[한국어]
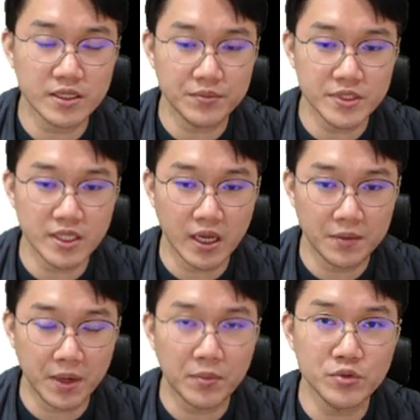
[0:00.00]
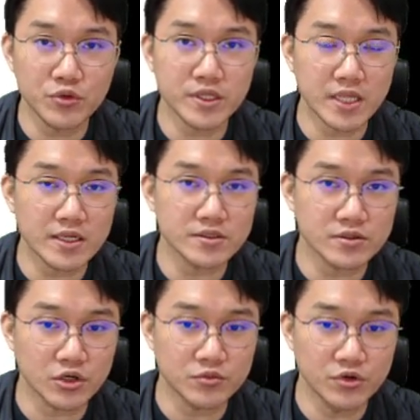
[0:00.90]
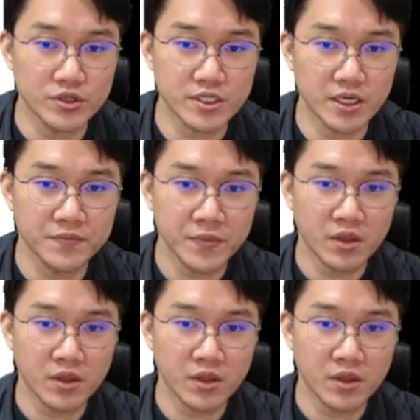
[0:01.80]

됩니다 반법론에 따라서죠 물론 이제